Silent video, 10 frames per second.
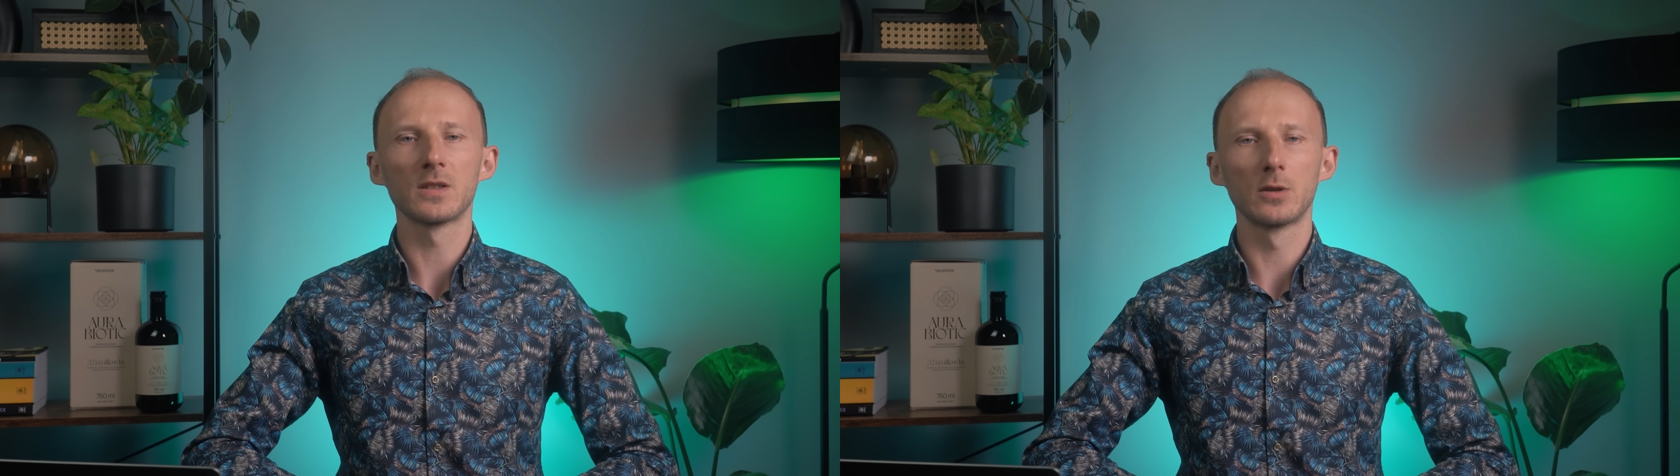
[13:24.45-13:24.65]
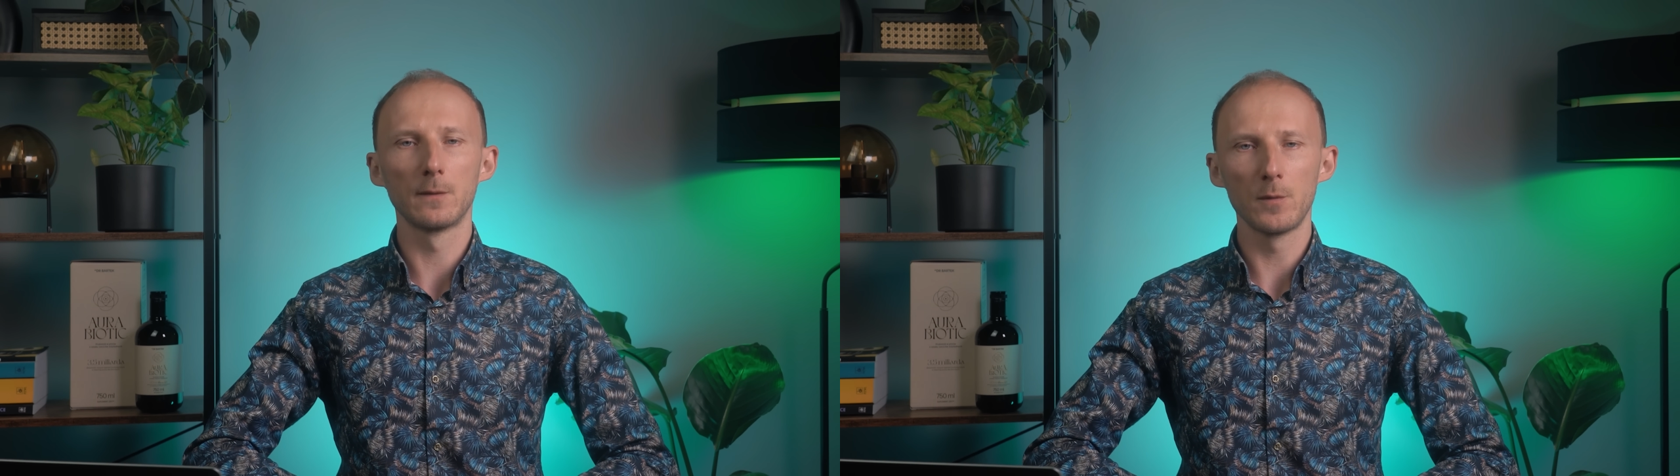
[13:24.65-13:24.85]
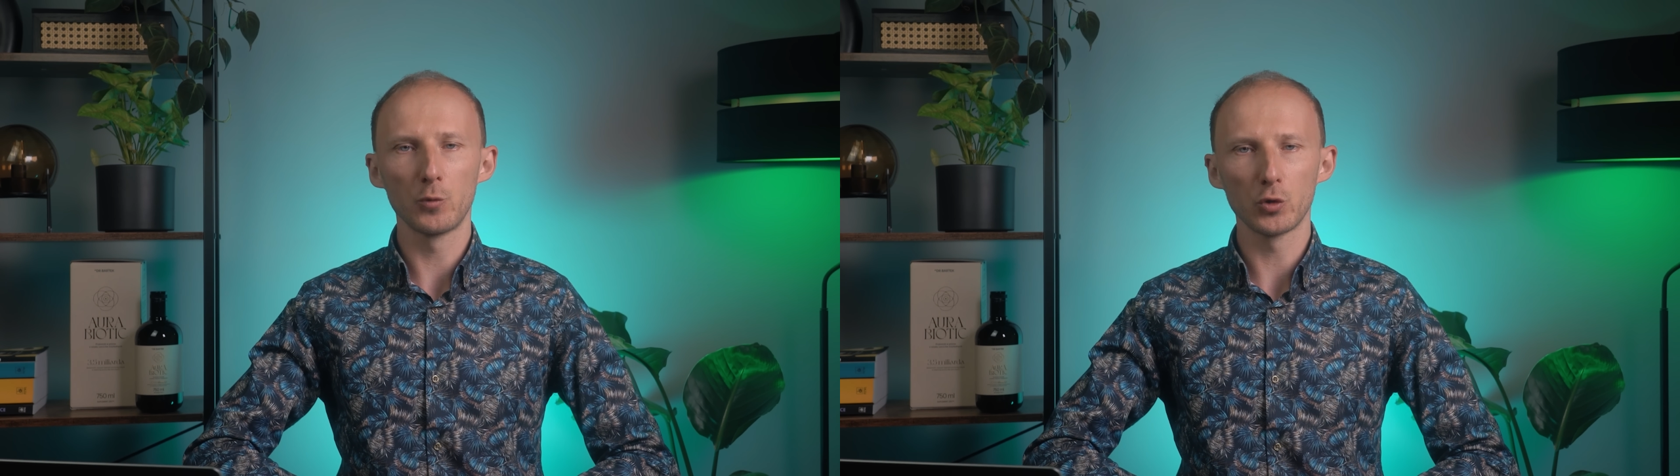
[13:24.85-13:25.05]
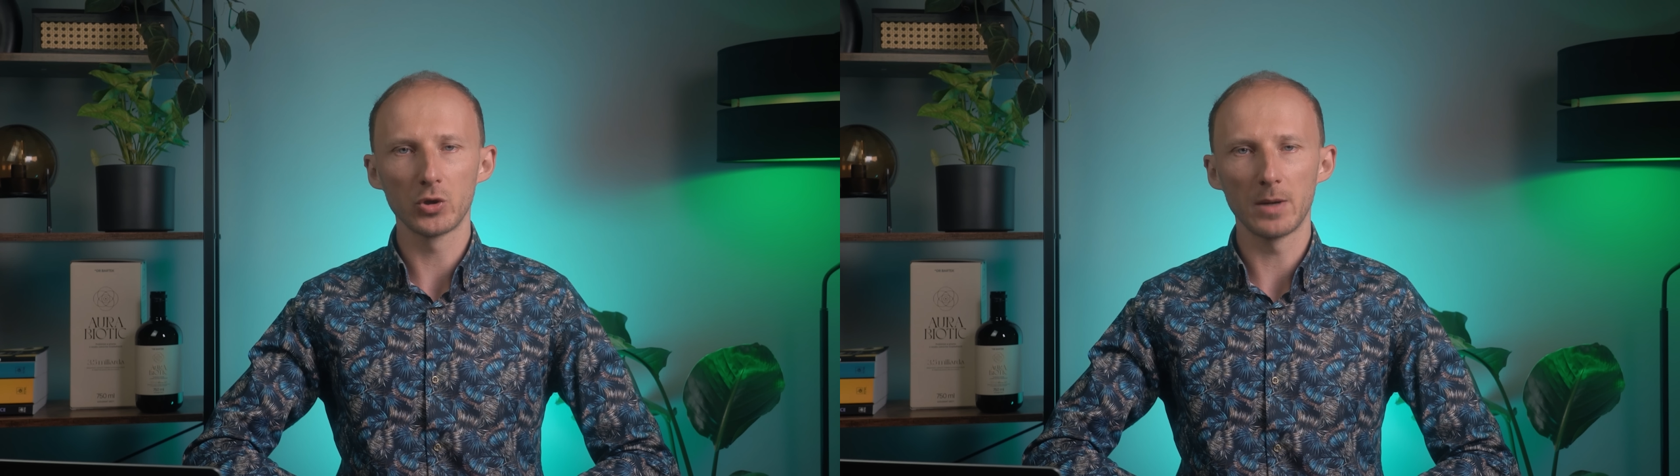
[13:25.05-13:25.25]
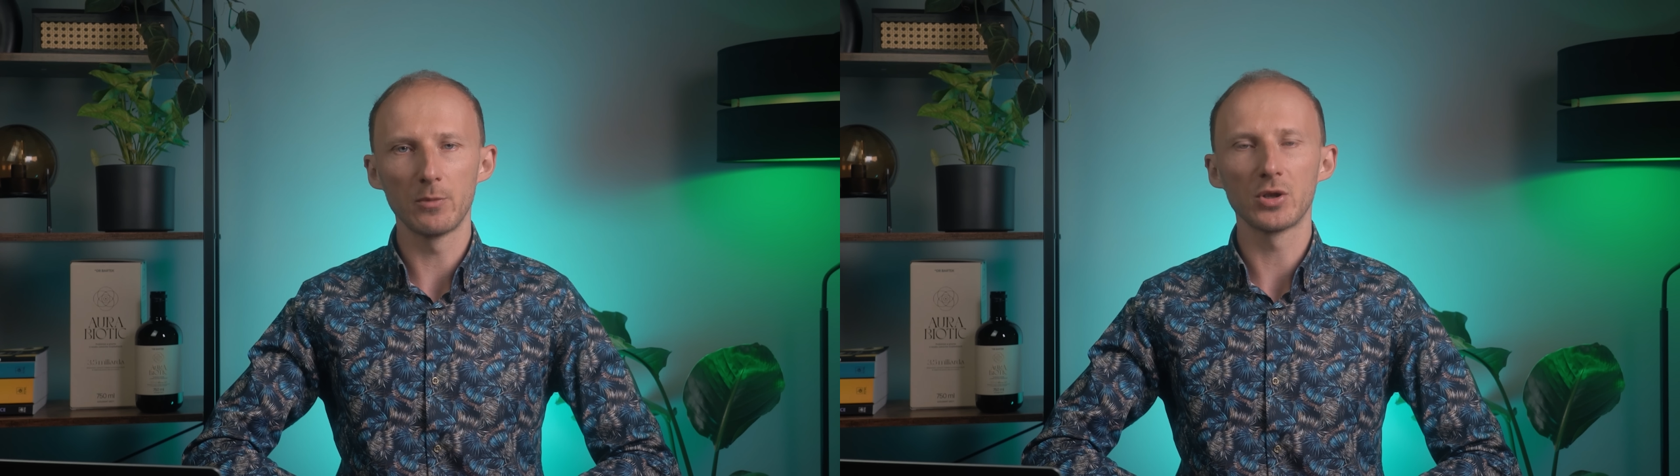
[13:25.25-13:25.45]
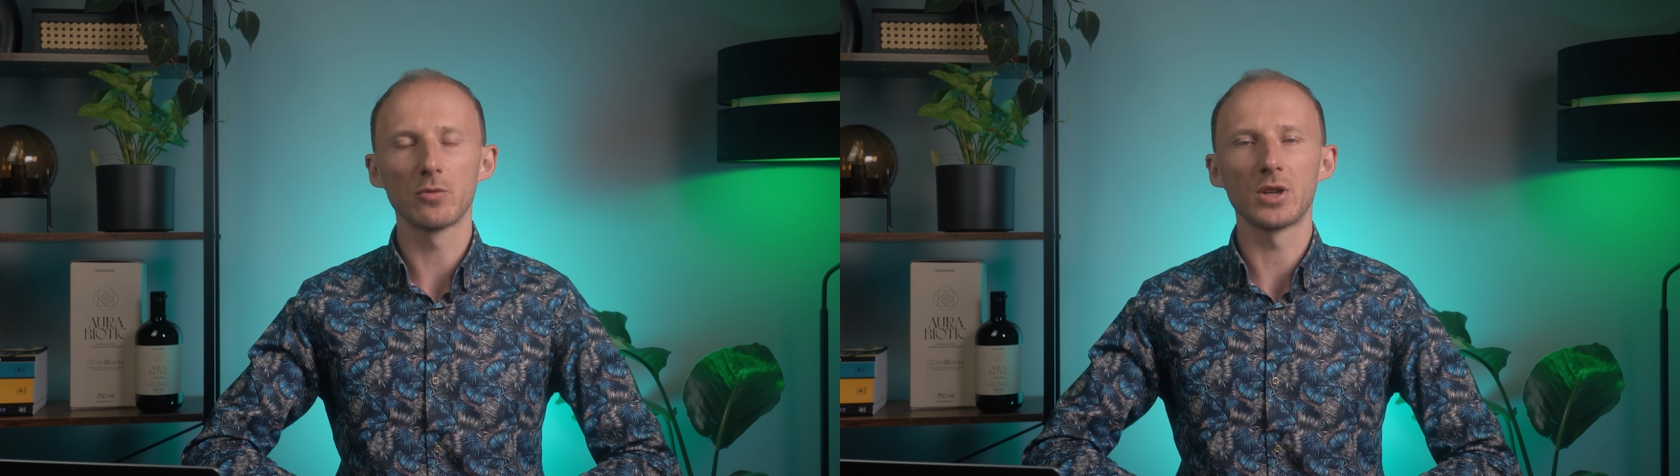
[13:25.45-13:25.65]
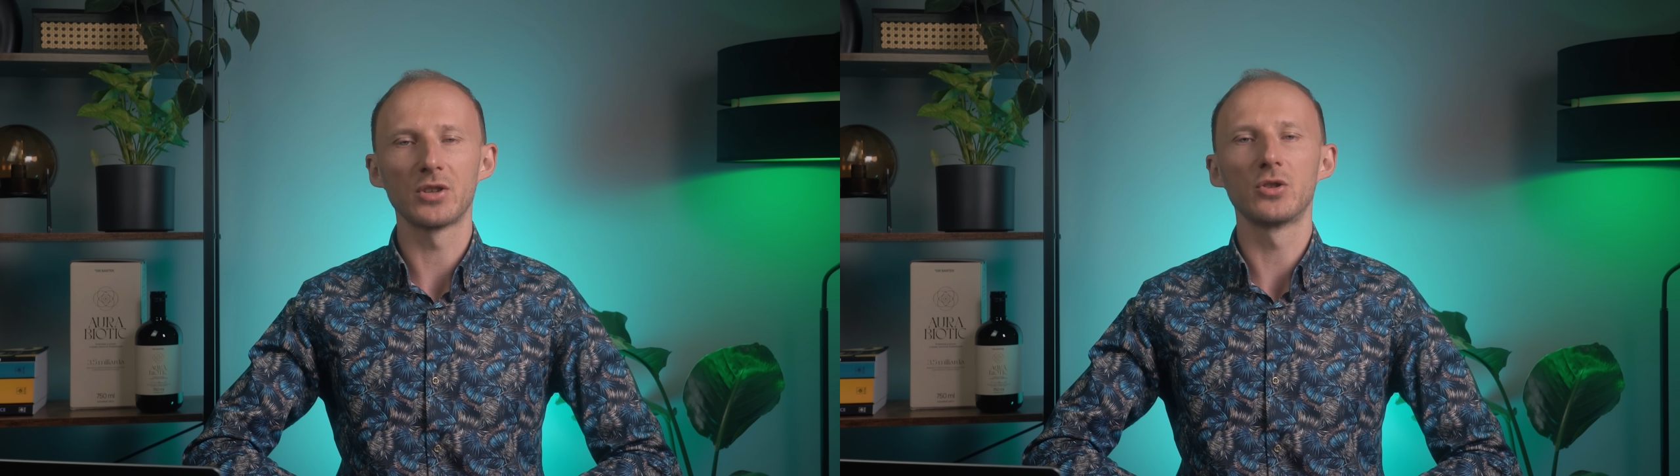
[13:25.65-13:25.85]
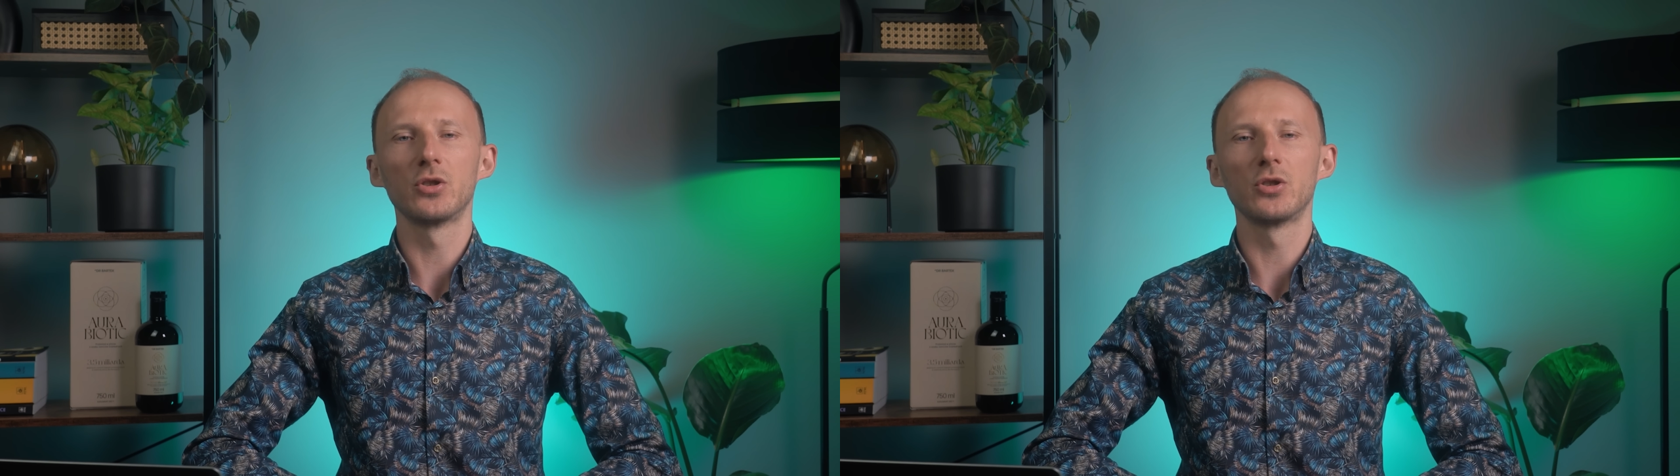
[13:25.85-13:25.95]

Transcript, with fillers: gdy wypróżniamy się rzadziej